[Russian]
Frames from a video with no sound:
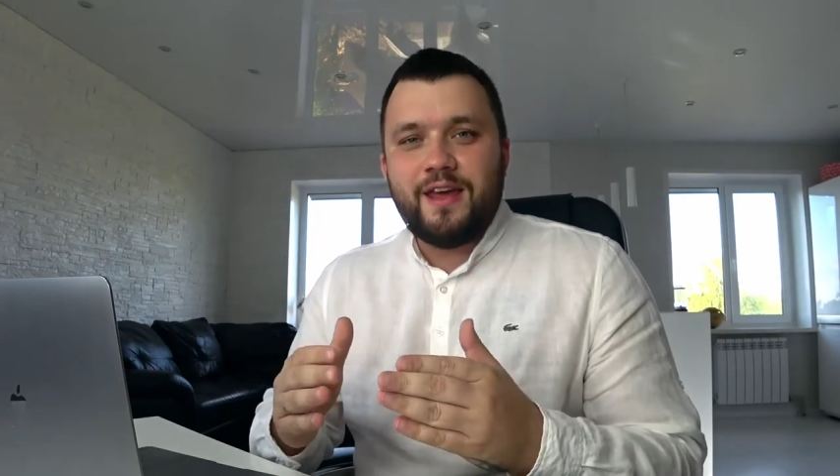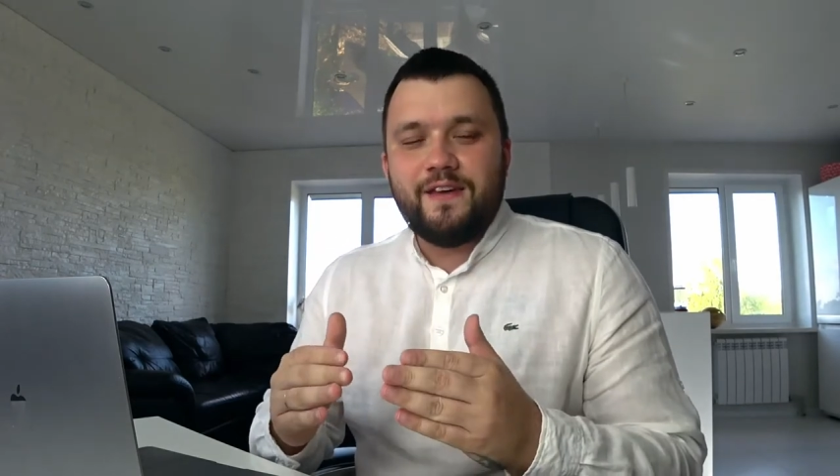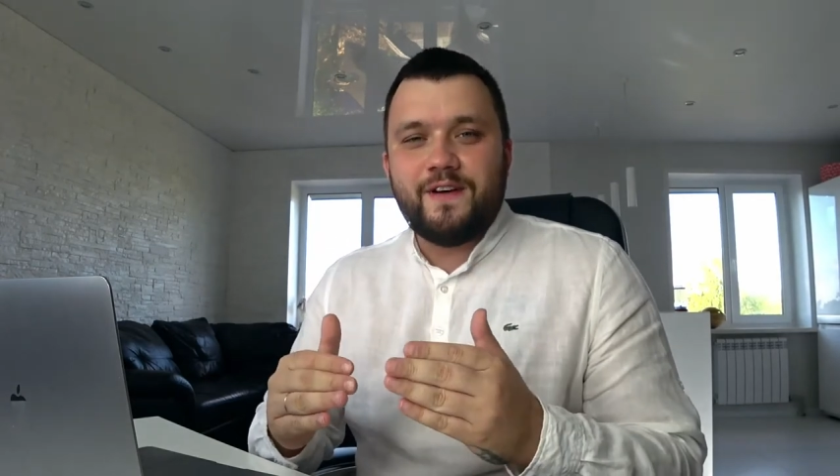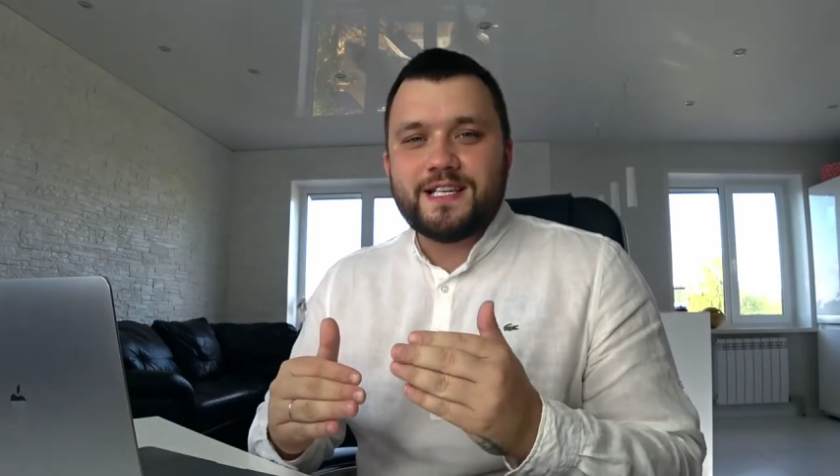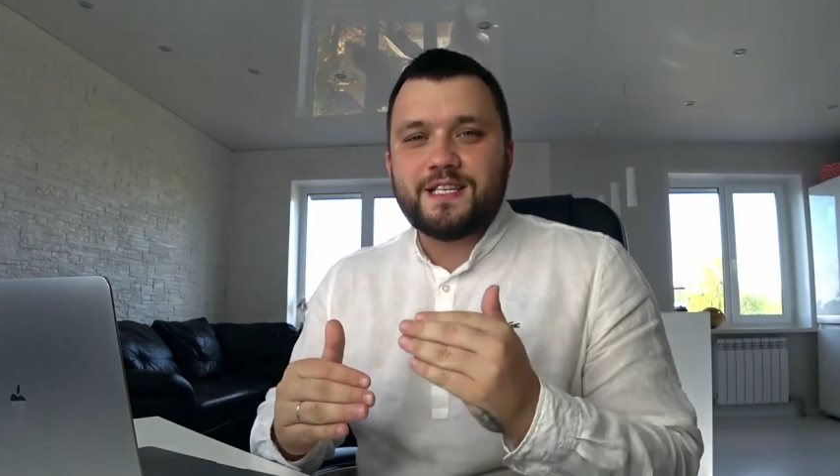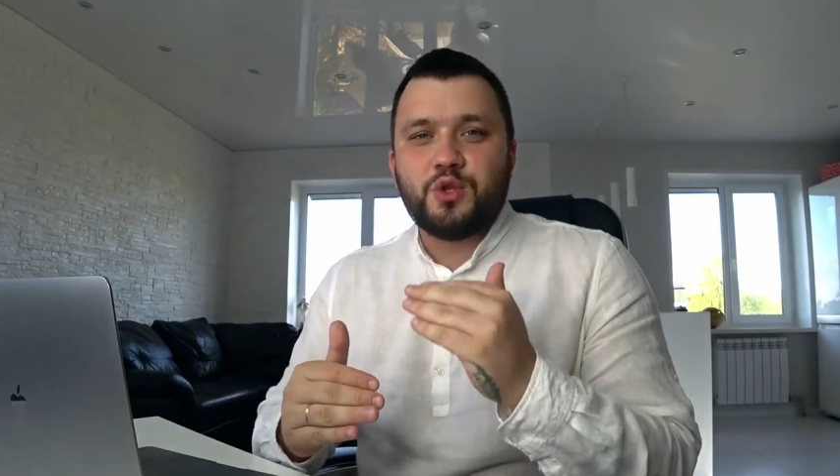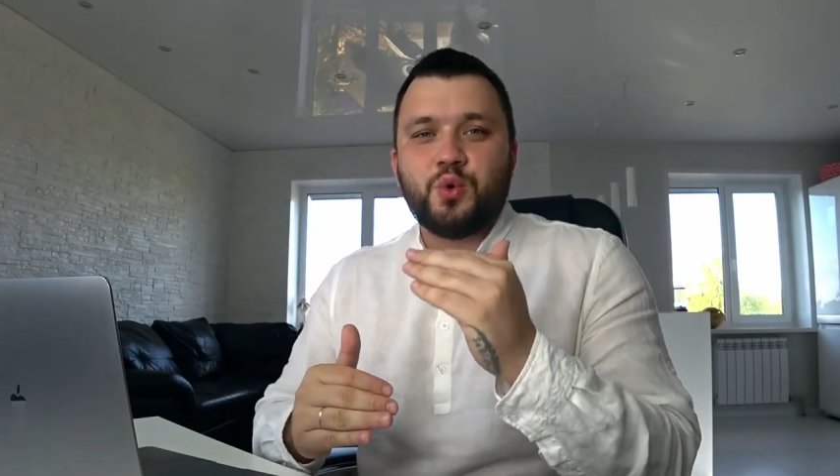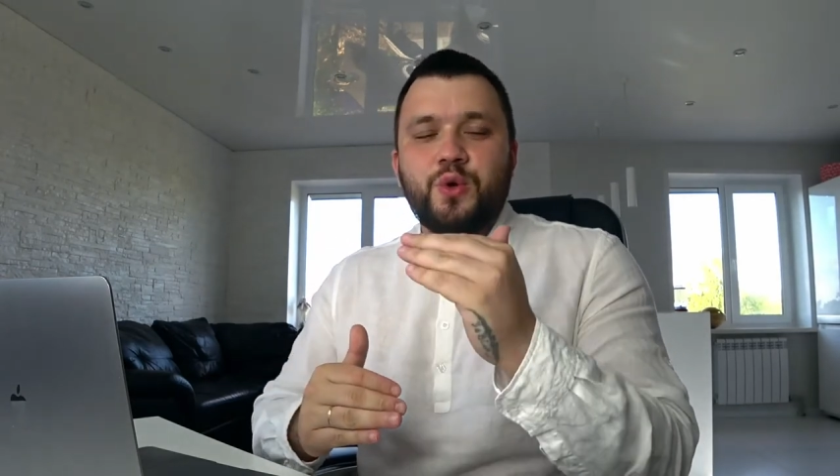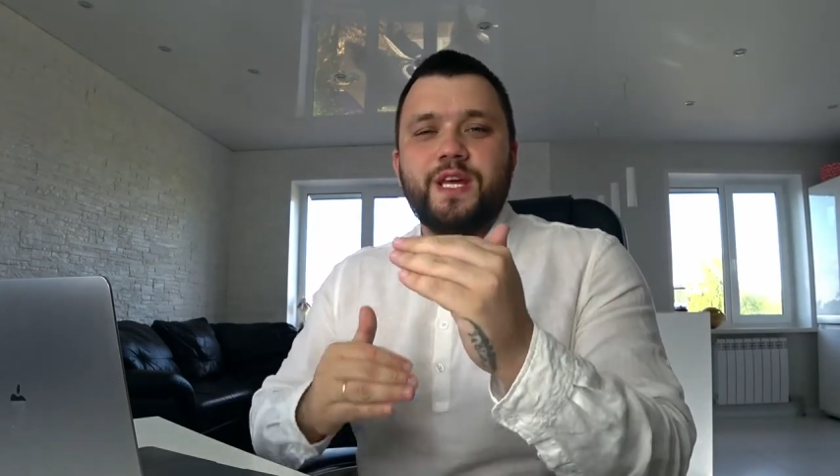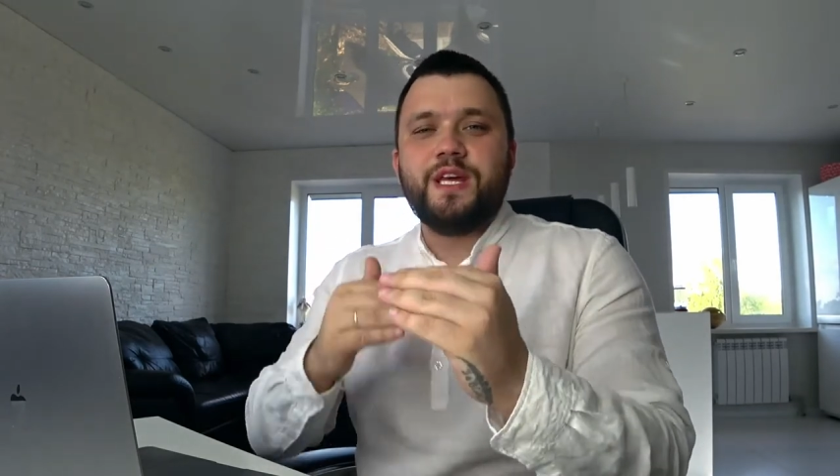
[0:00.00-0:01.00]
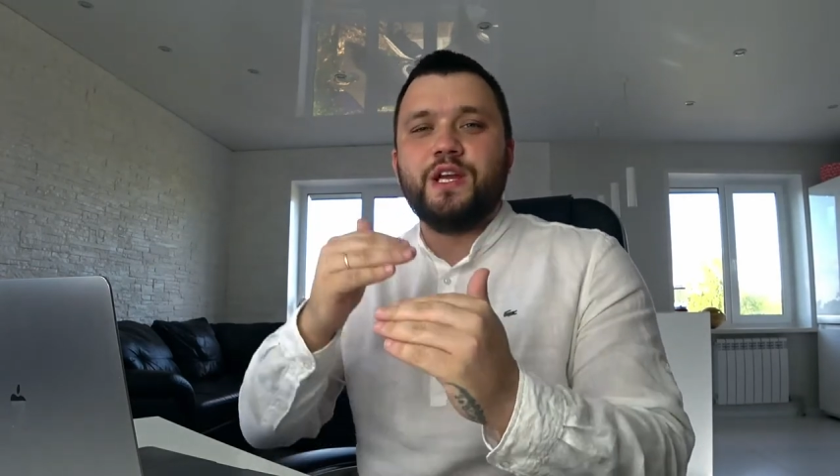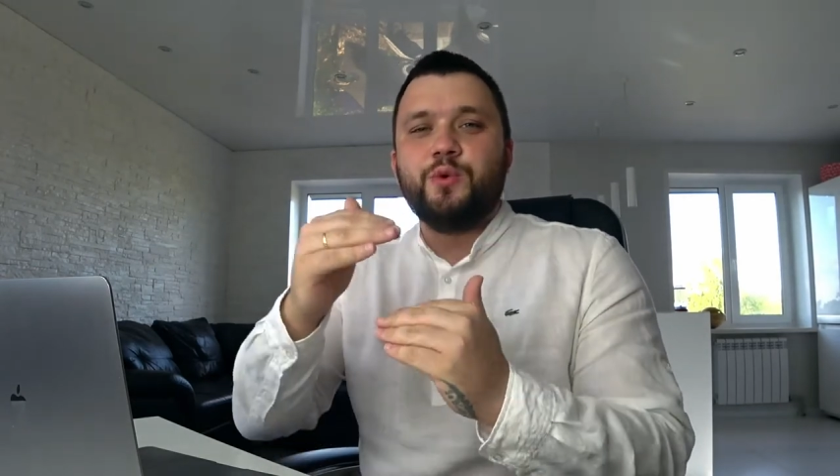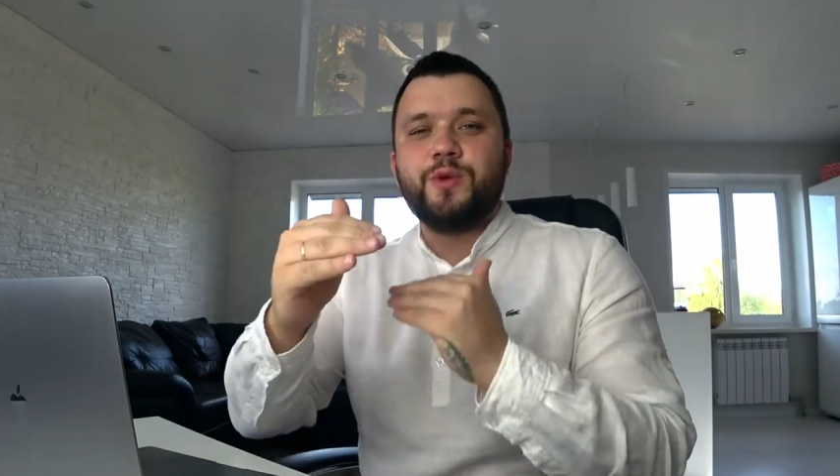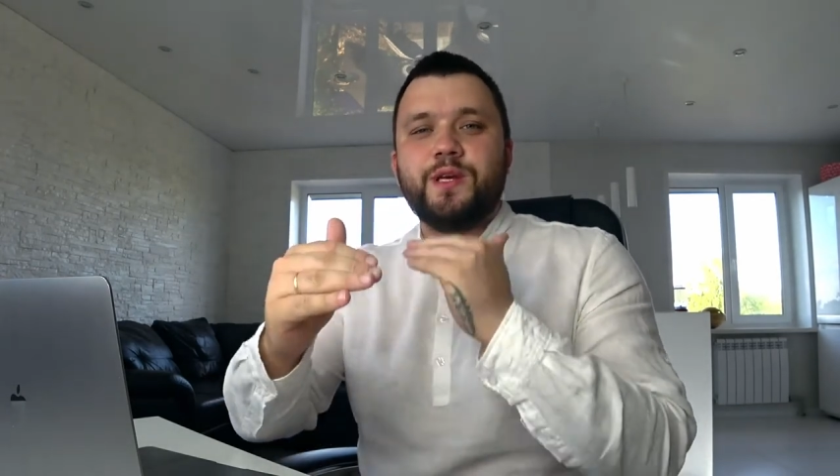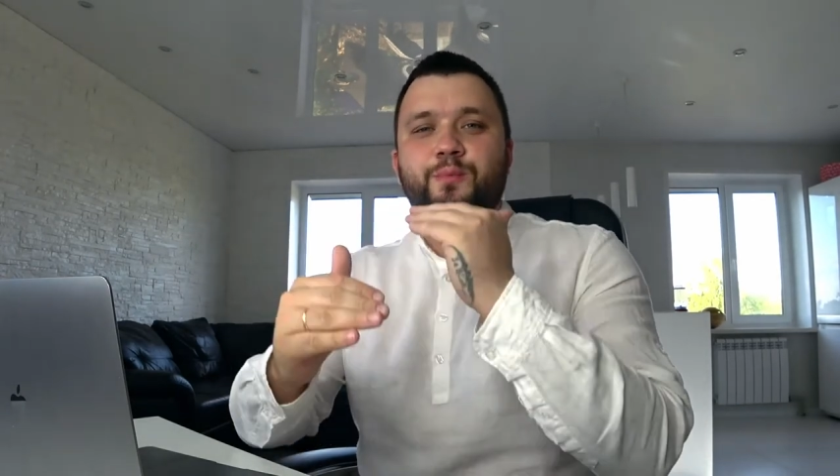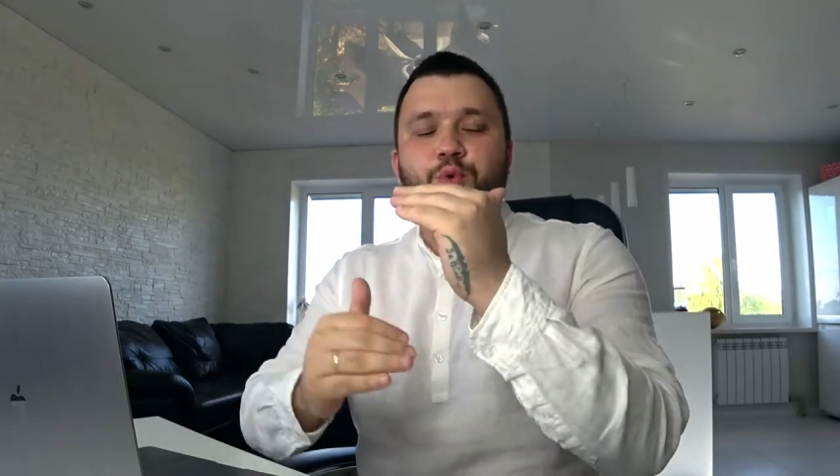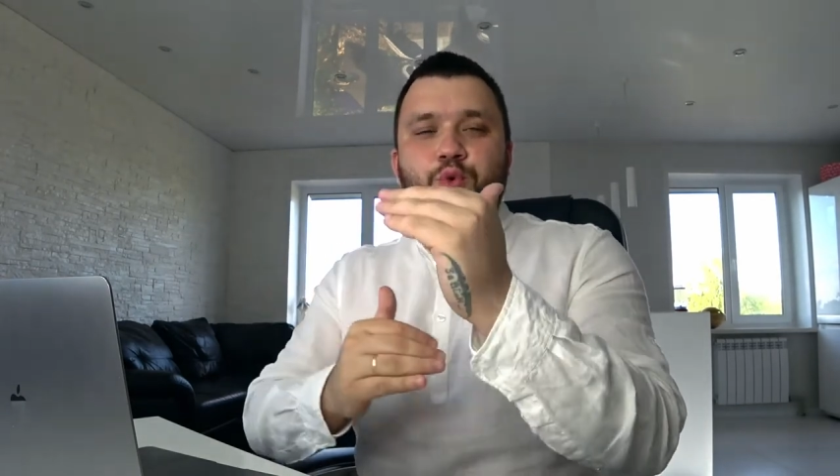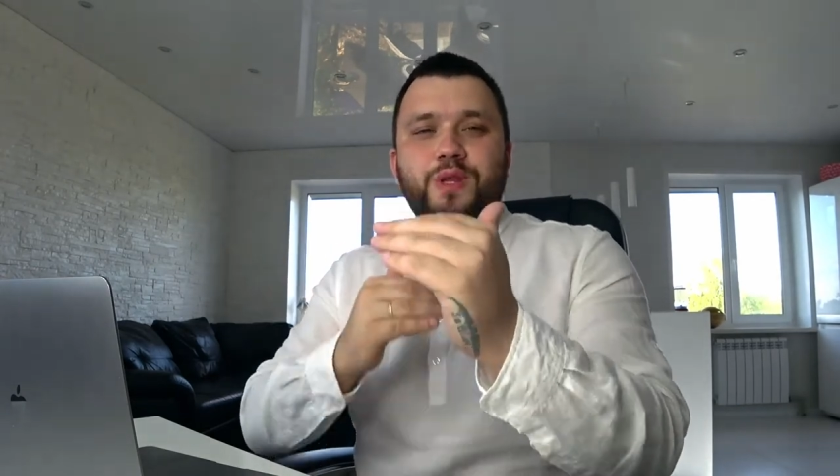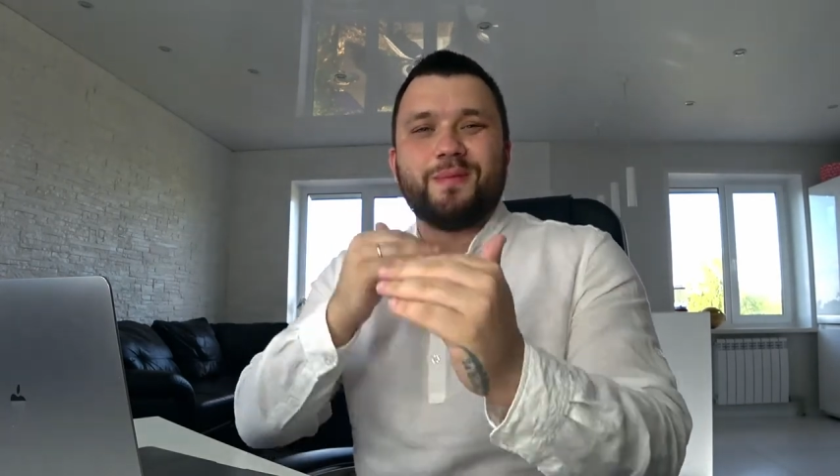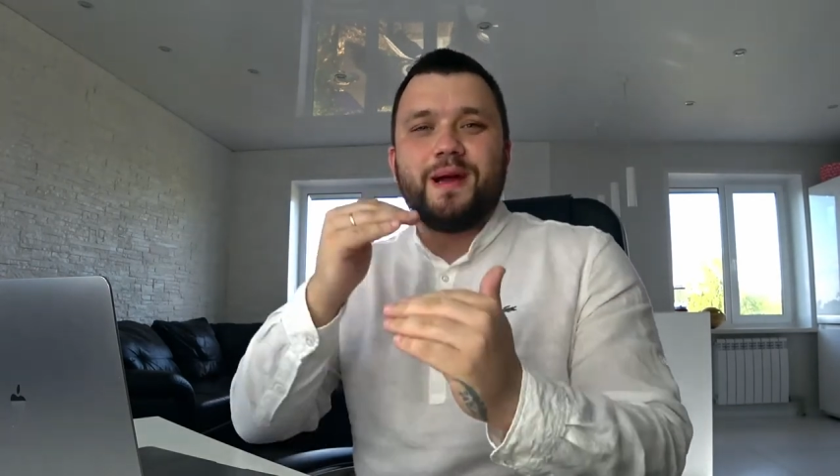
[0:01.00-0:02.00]
и вас другие люди
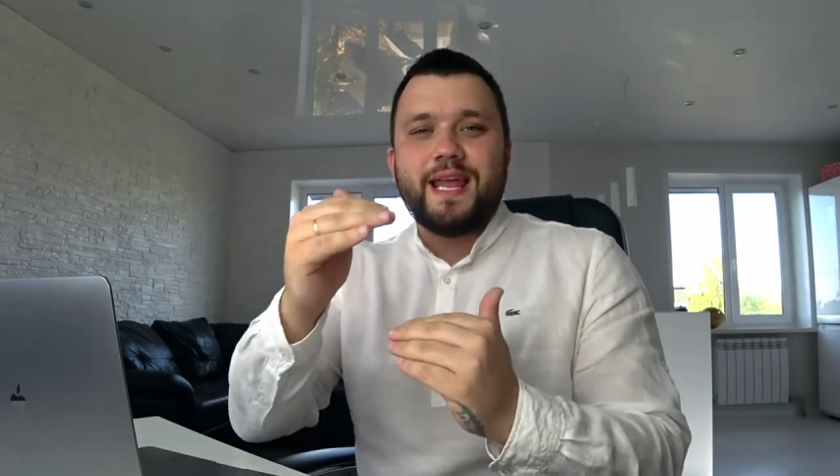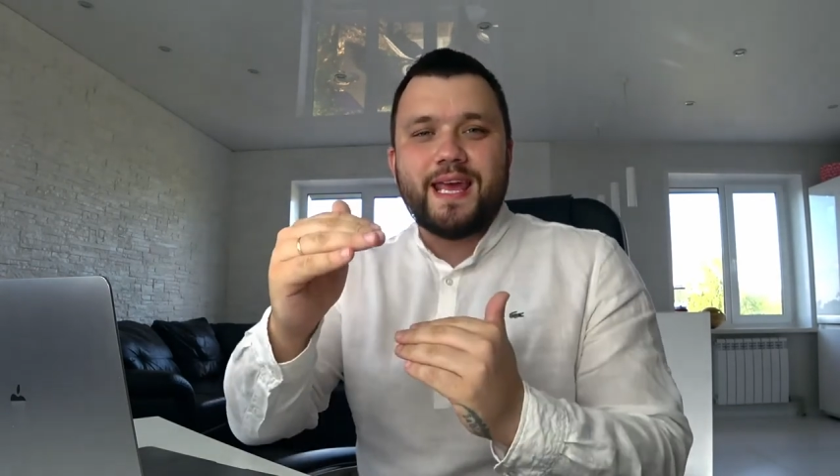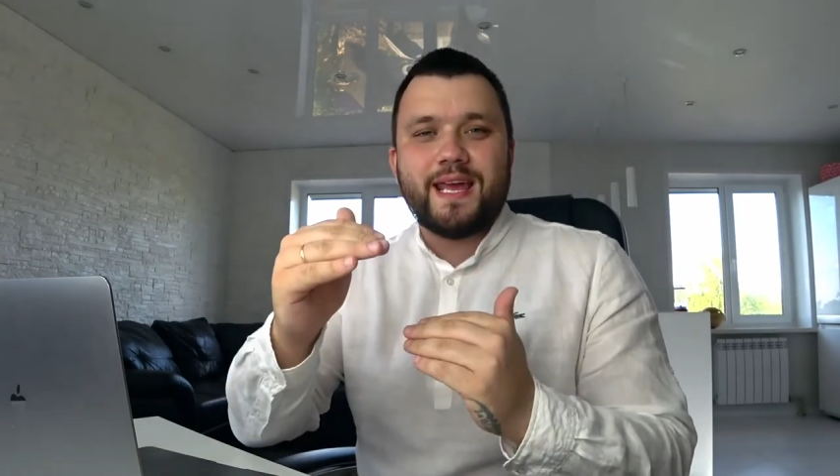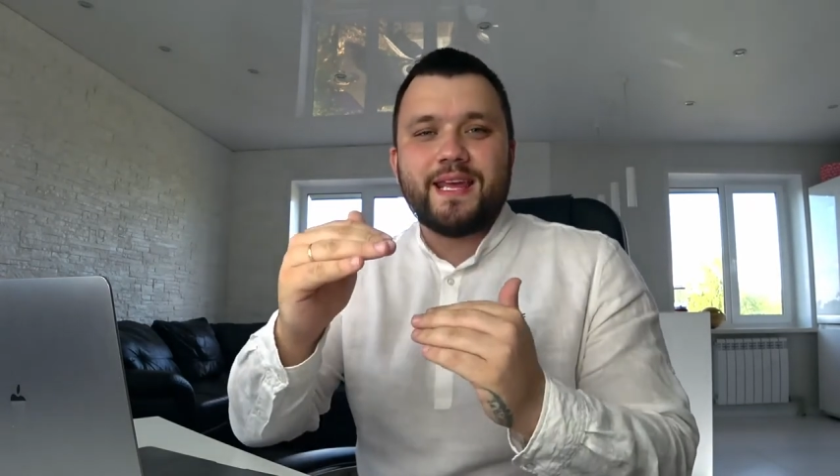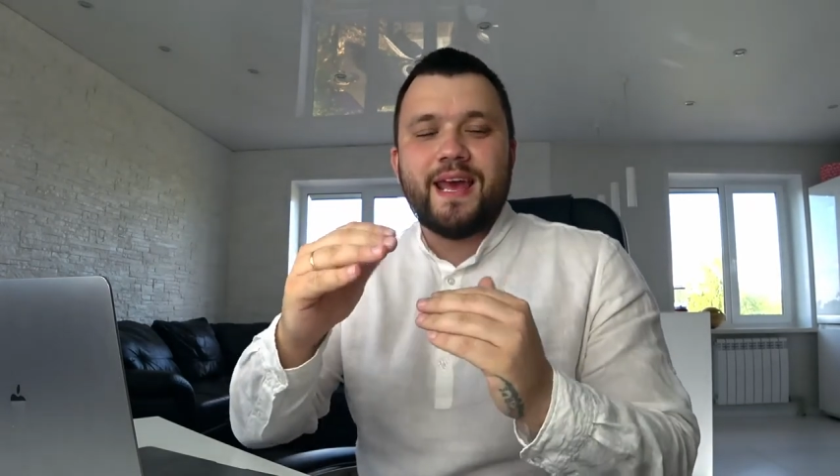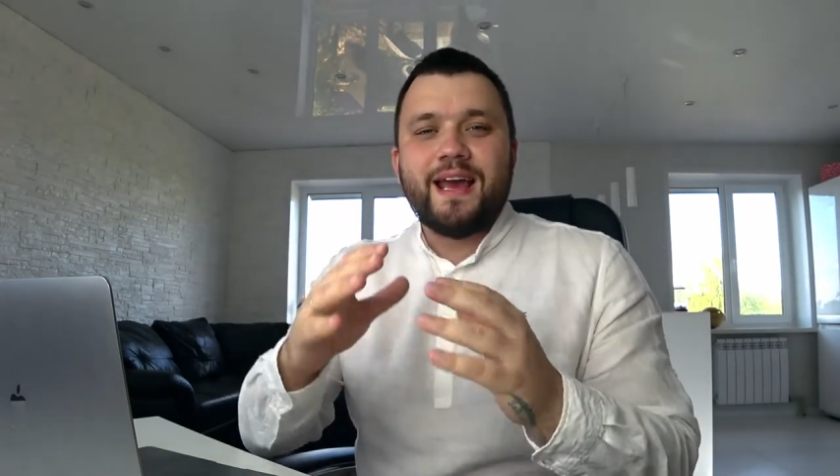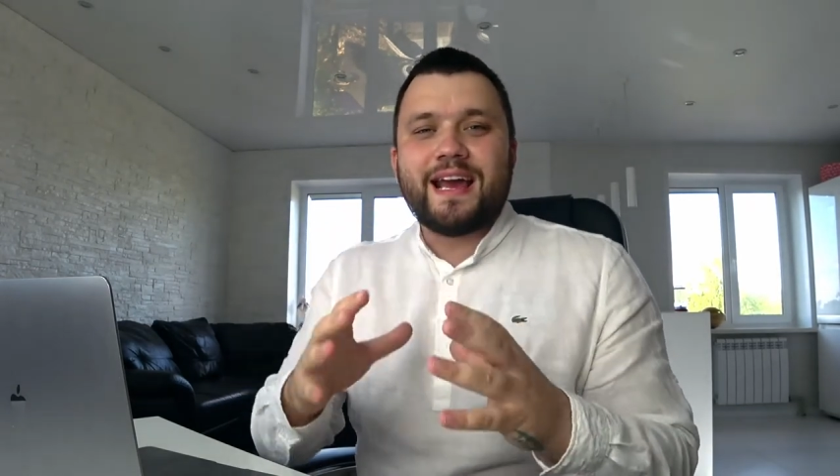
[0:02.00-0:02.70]
будут обгонять.